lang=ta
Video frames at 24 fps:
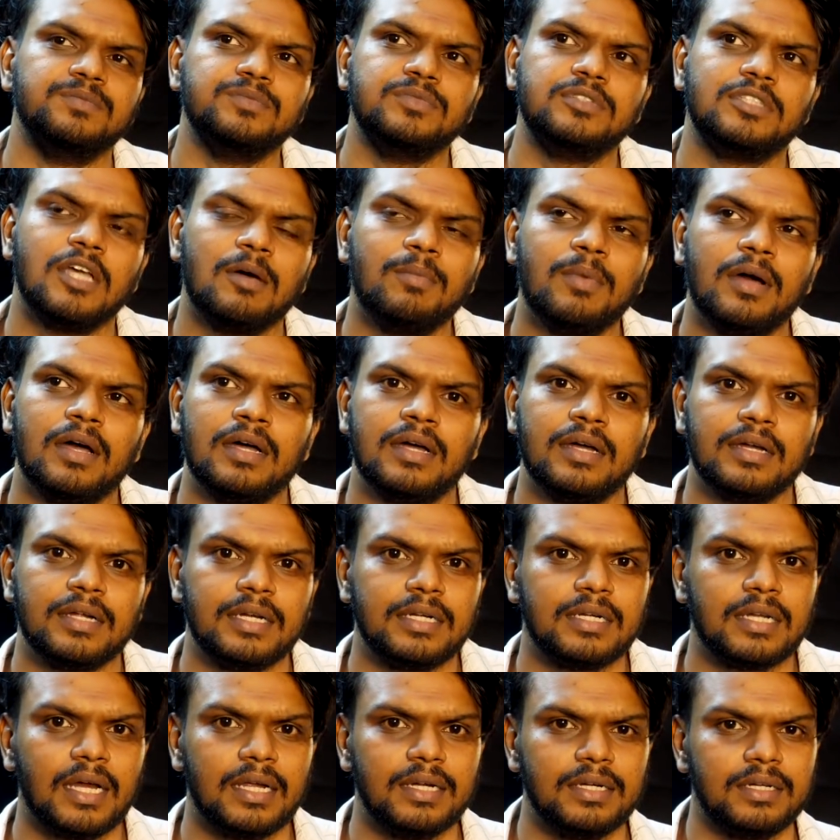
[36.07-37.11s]
செம
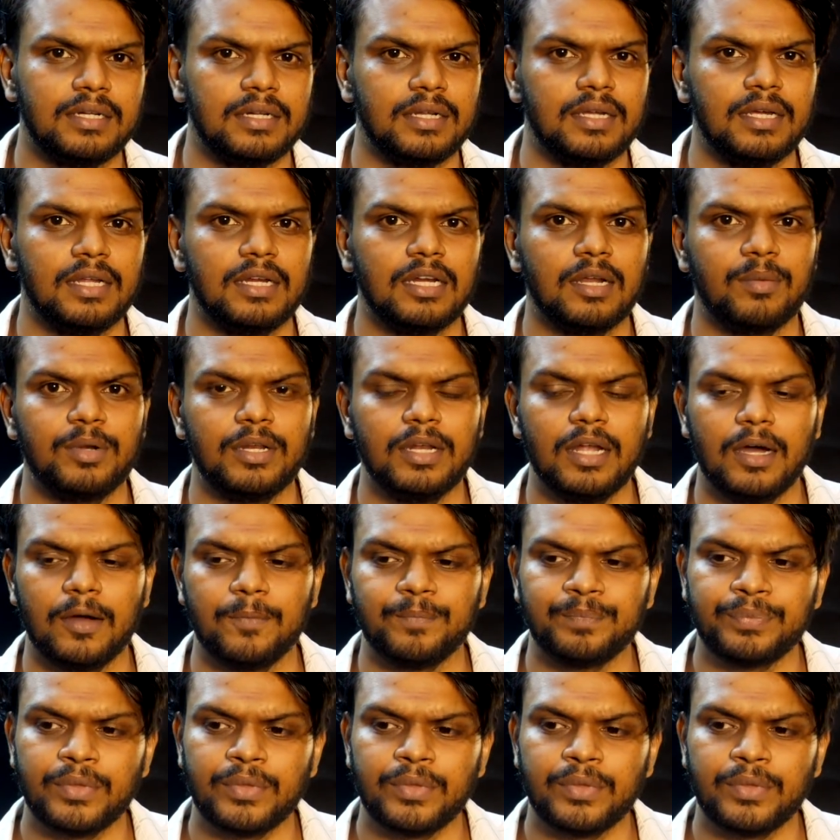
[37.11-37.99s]
ஹிட் ஆகிட்டு இருக்கு என்ன அப்படின்னா